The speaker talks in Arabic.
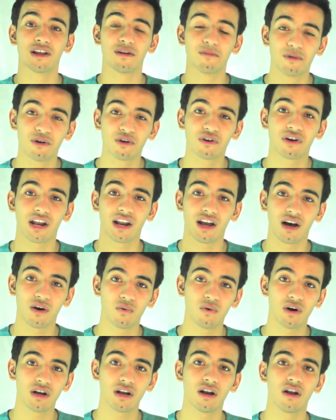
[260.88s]
البلوك
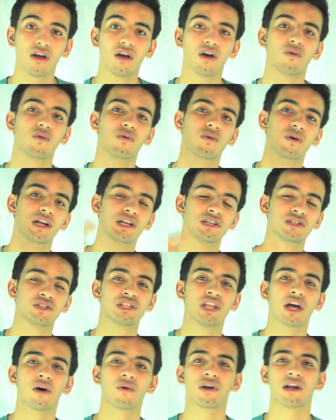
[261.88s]
الاول
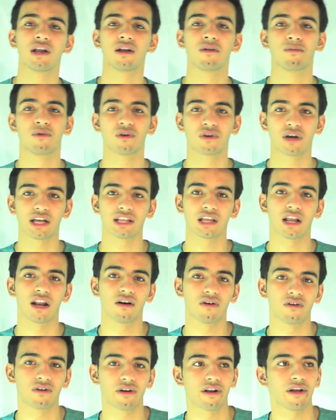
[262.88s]
والجداول البلوكات
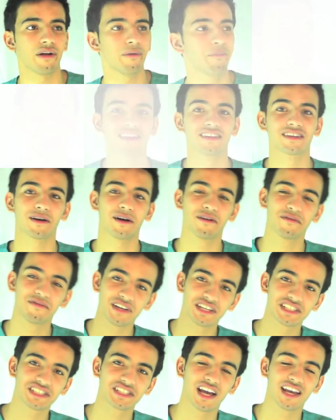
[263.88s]
الاخرى طبعا
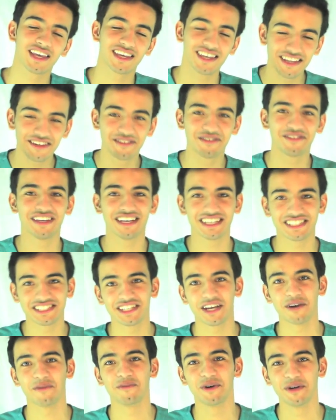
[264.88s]
في اكيد في
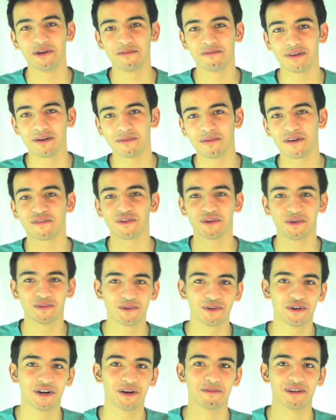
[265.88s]
اشياء مهمه ما
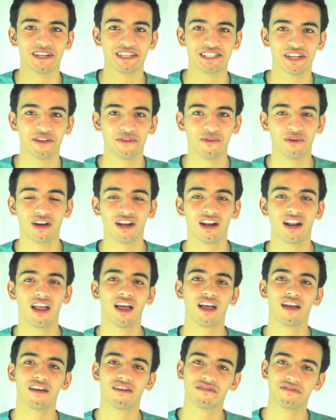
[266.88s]
فهمتوها من الجدول
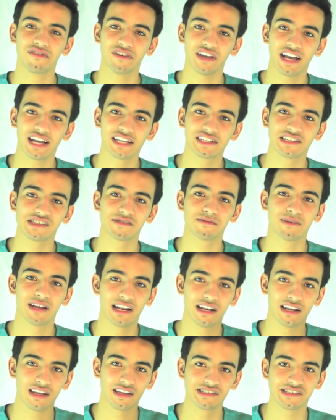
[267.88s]
في حاجه اسمها
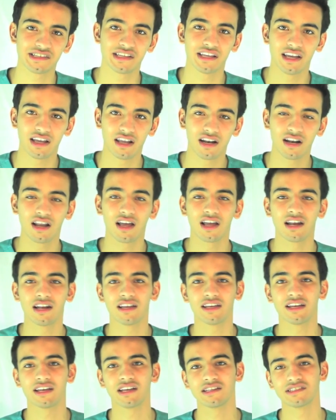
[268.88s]
الاس دي ال
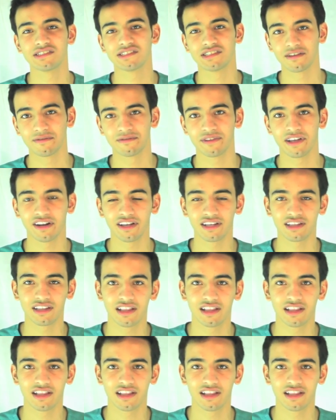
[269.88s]
اللي هي سيلف دايركت